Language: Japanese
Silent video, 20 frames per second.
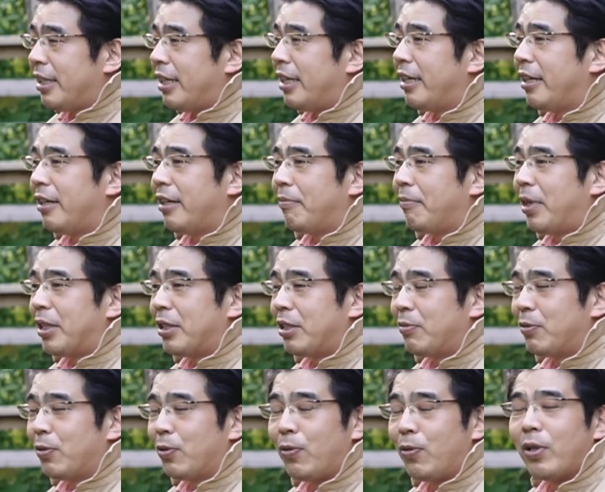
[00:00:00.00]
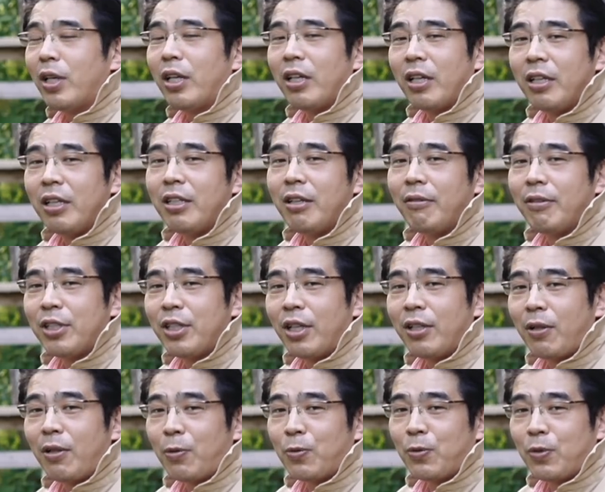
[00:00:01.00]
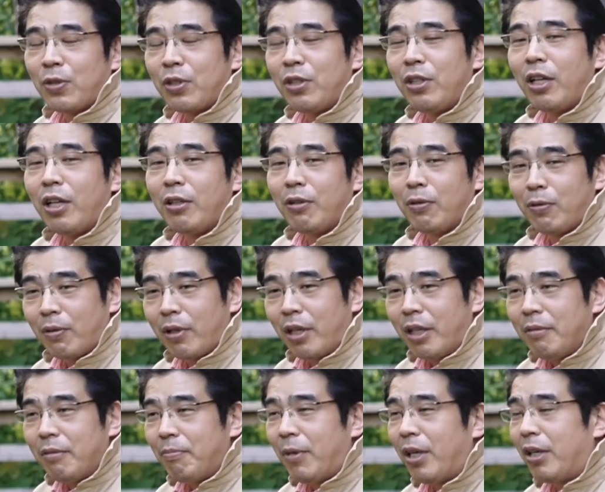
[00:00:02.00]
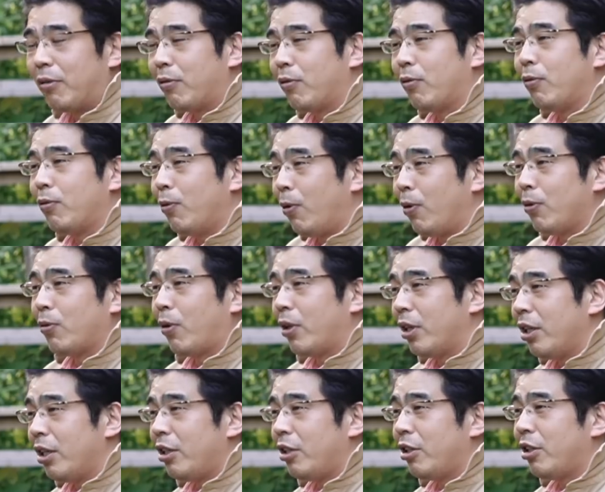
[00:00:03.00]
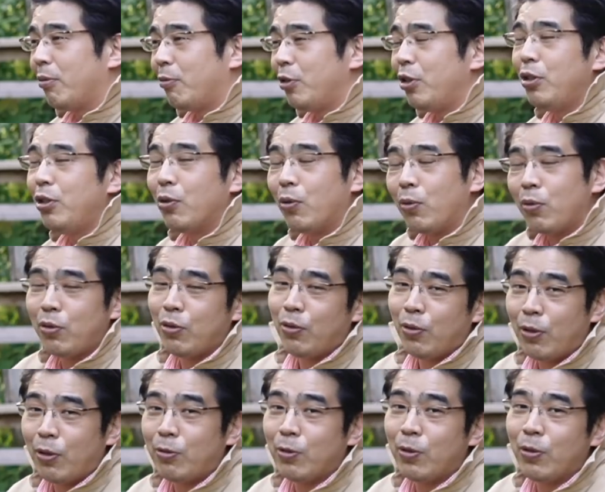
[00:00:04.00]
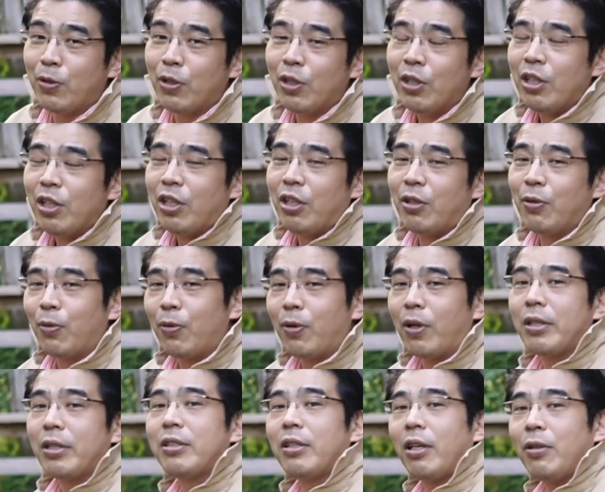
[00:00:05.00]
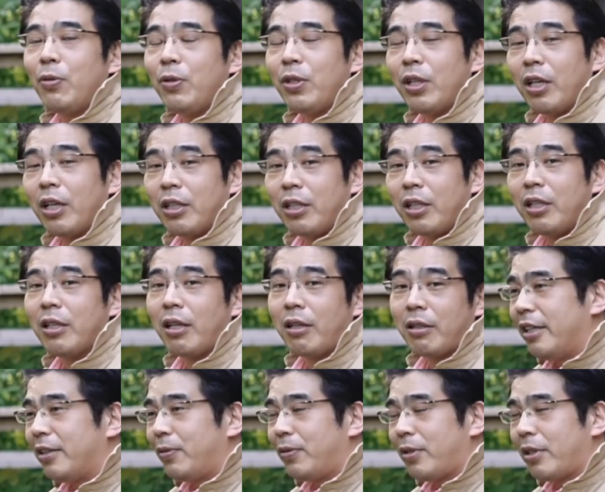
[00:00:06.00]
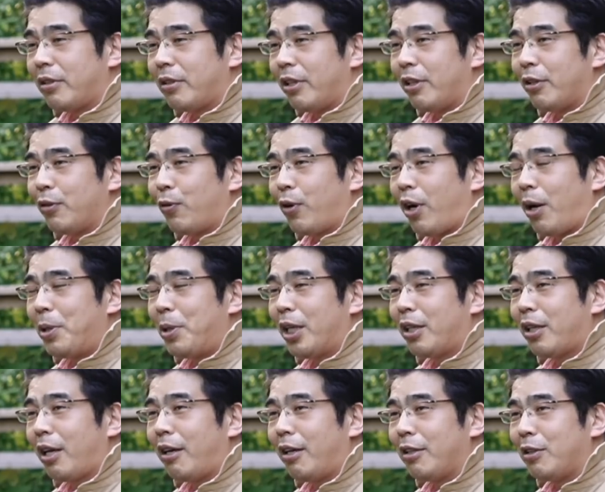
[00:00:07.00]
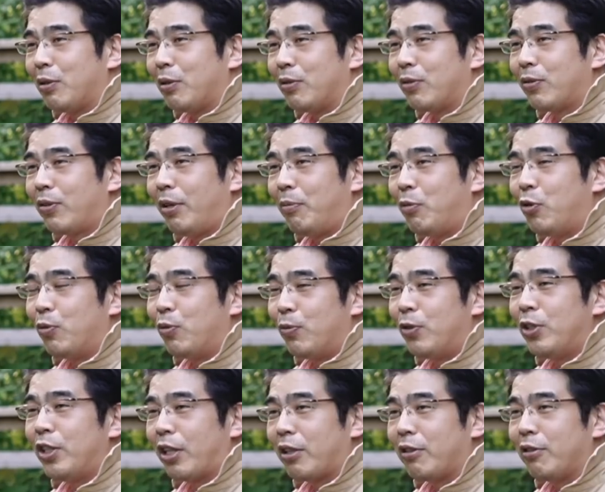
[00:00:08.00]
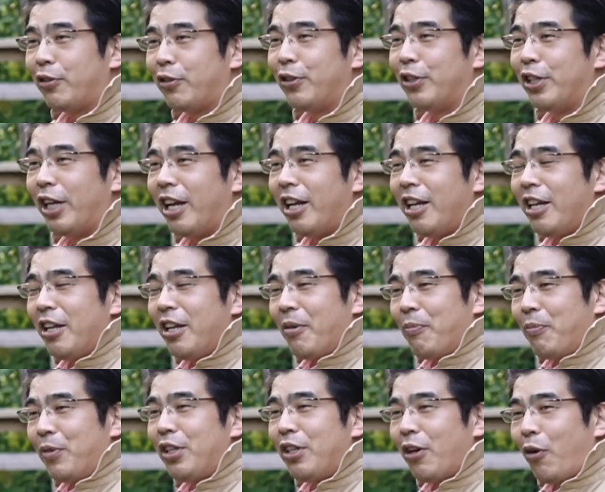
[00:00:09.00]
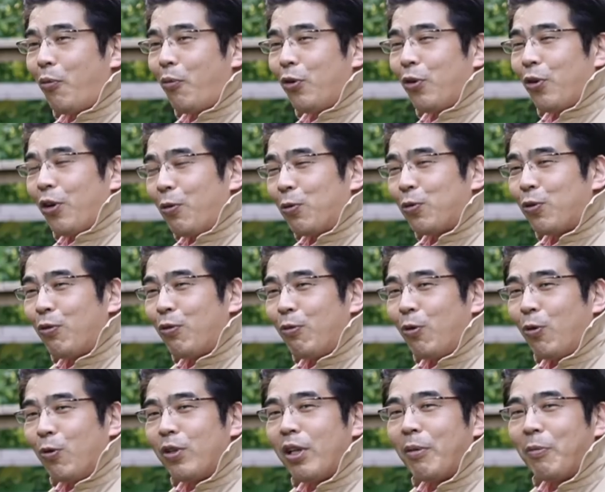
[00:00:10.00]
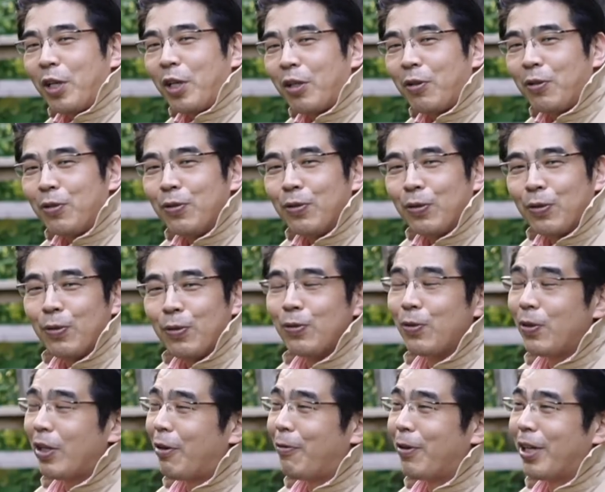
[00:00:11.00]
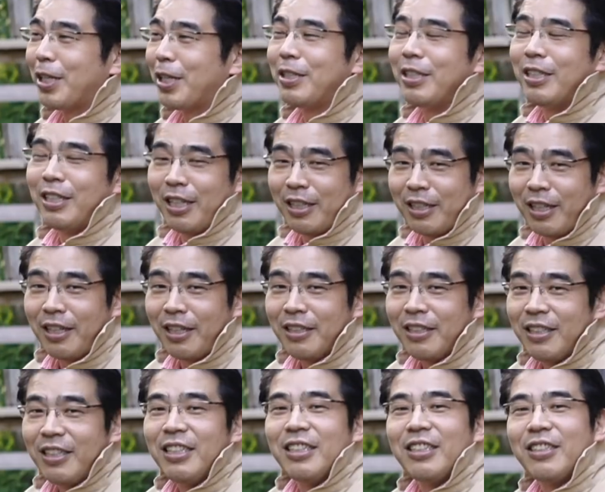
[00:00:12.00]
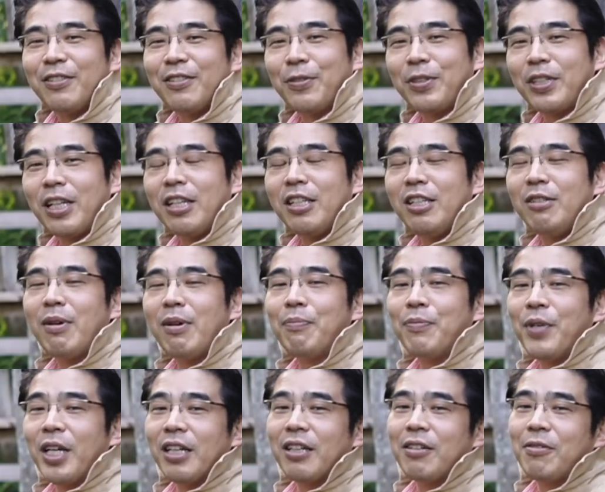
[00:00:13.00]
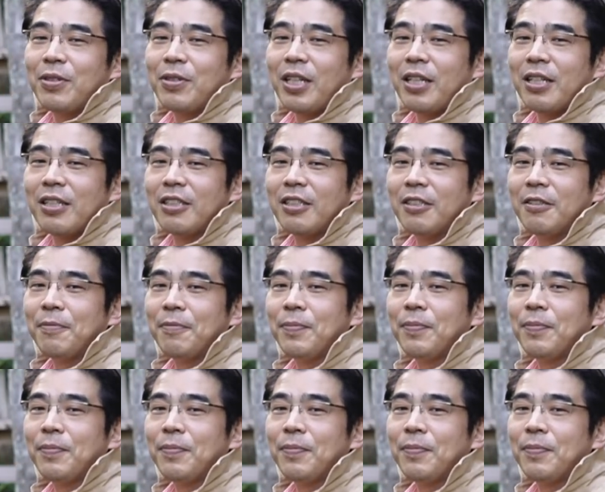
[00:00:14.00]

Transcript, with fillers: えー、まあ自分の方からね「いや私あなたのこと好きなんよ」とか「まあ、ご飯とかね行ってもいいよ」っていうようなことを日頃から伝えといてあげていただけとにかくねこう壁が高いとそれはもう無理だというふうにみんな思うよね男も女もねというそんなお話でしたそして2番目こちらです